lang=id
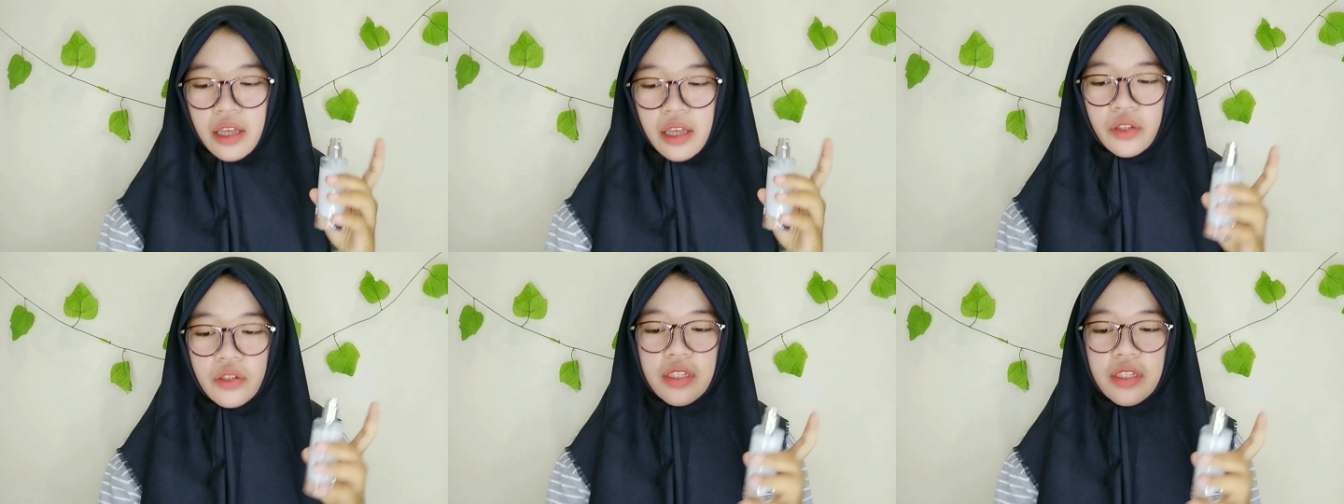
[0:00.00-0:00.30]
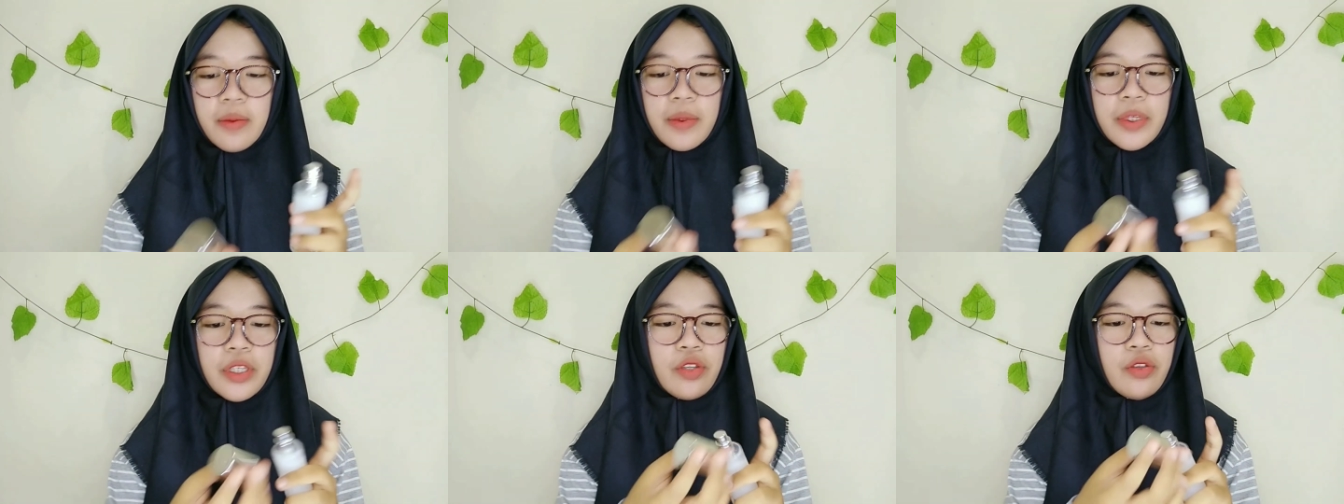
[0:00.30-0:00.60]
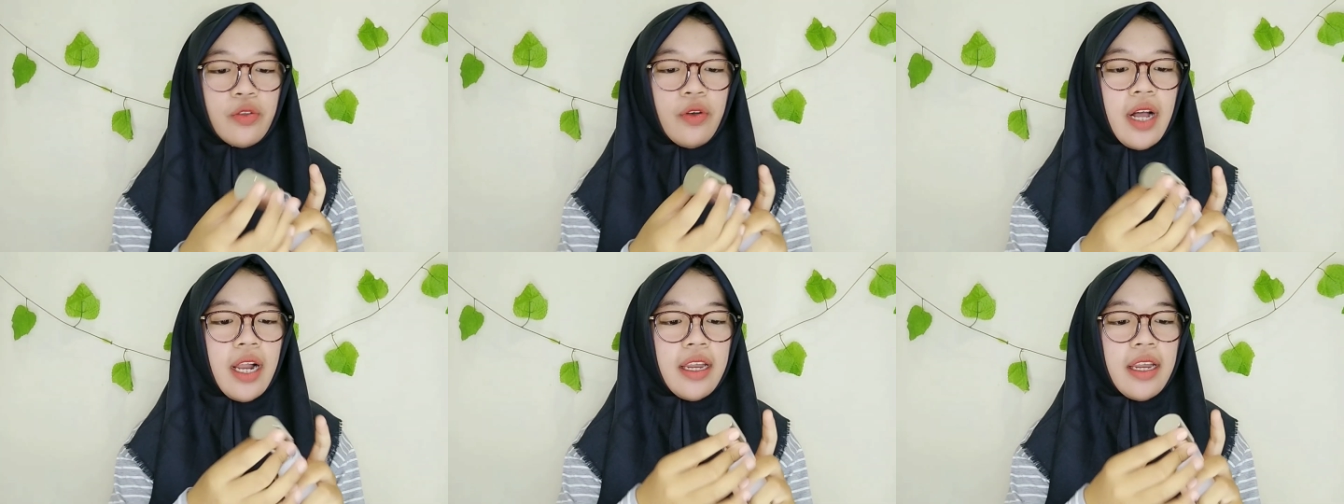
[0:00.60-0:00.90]
terus habis
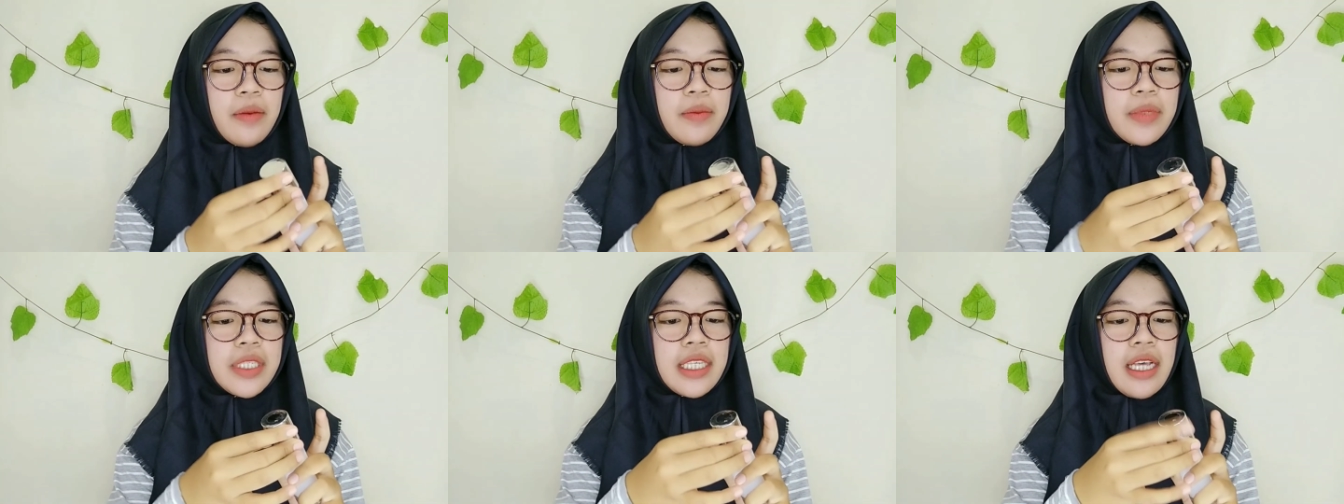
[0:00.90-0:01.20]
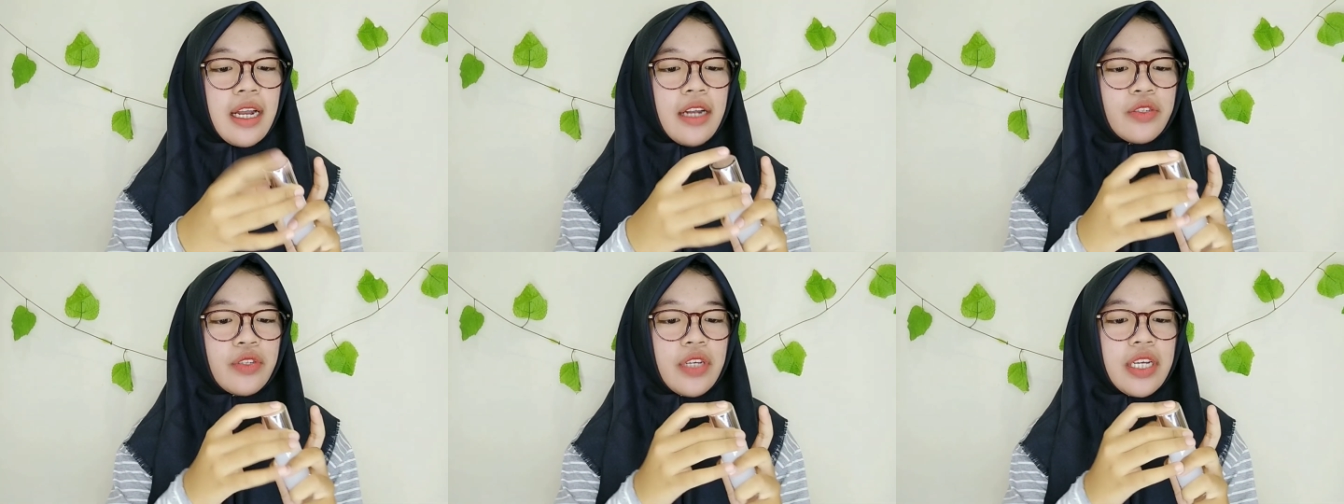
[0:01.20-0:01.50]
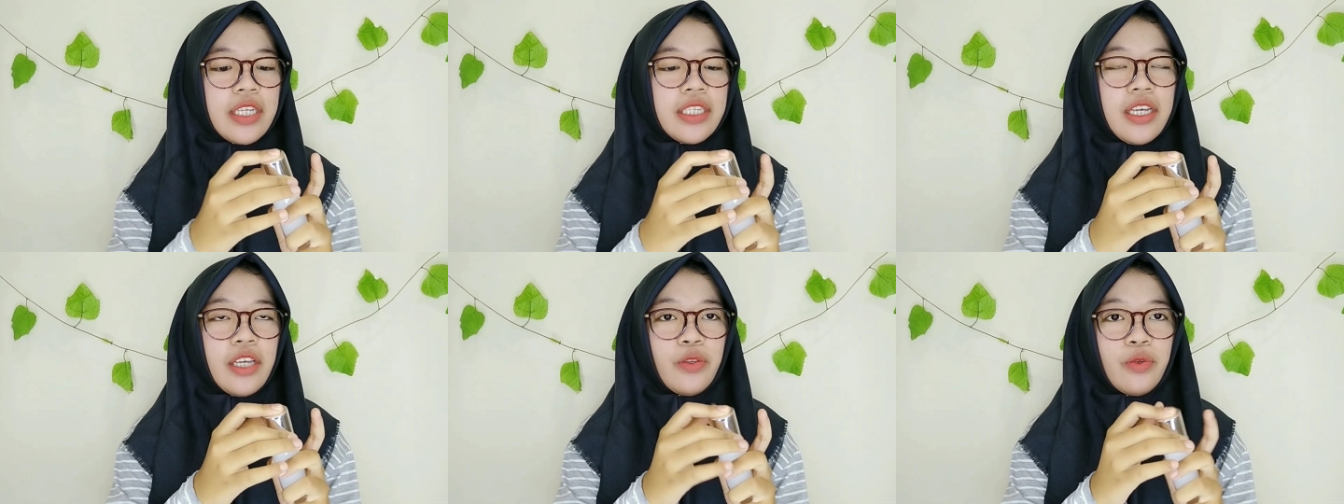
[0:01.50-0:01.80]
itu kalian bisa langsung
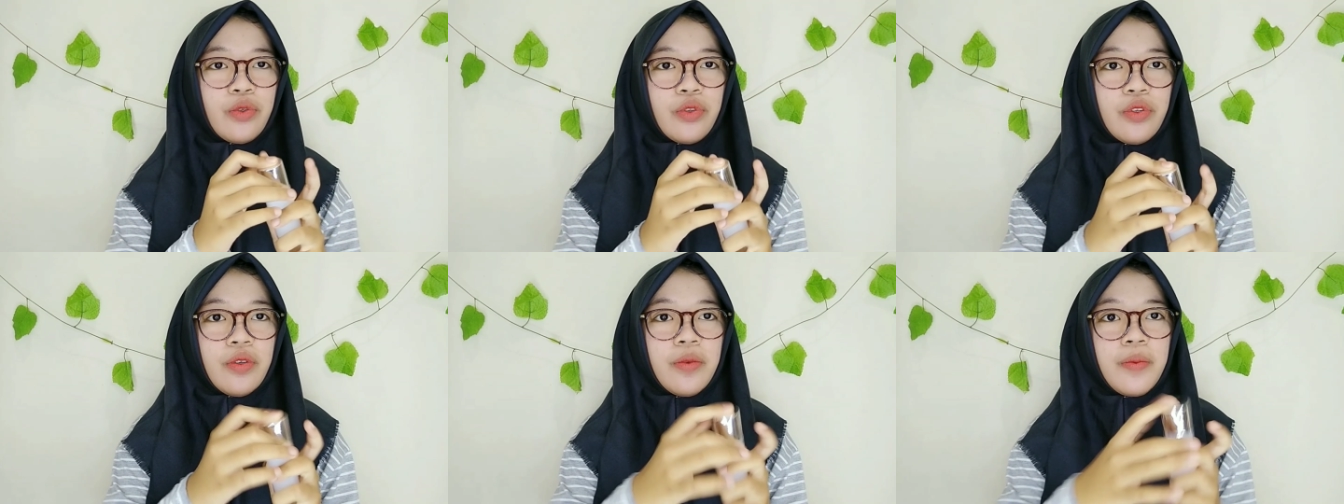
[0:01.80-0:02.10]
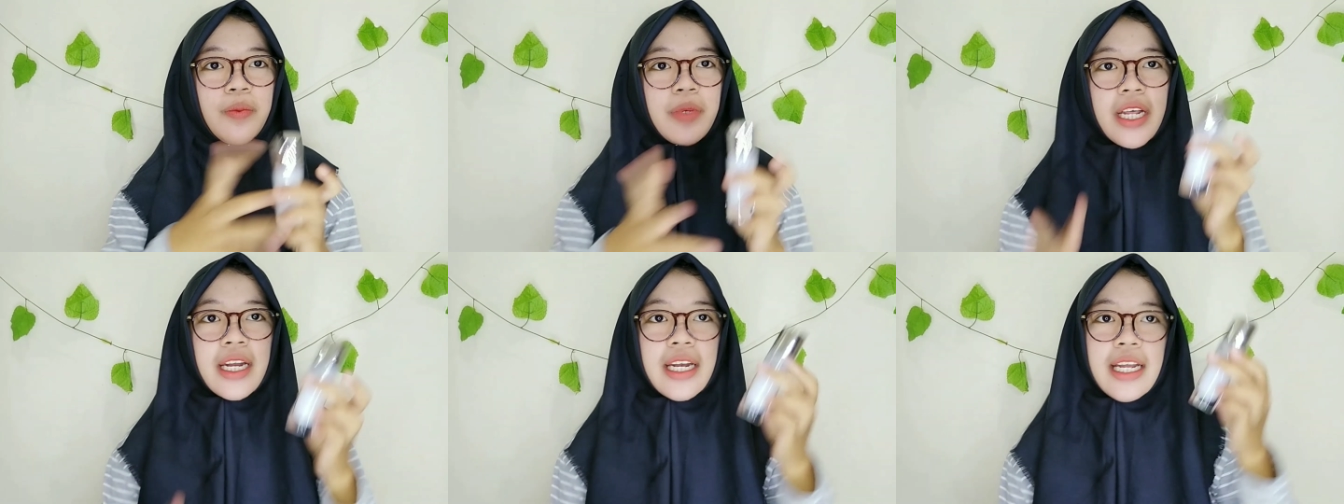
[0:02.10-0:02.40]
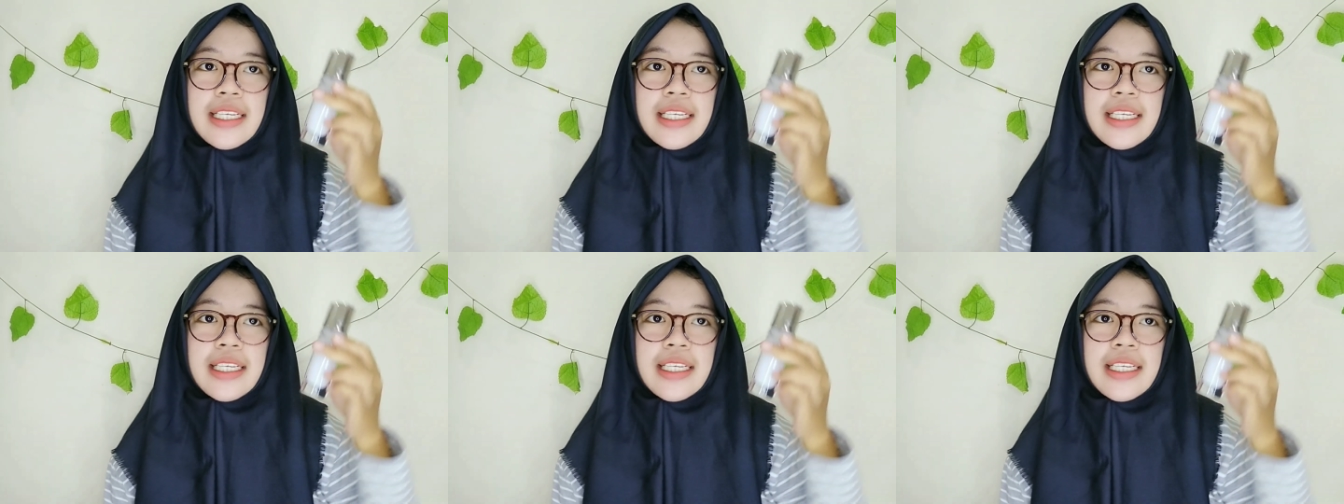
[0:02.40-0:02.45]
aja tutup dan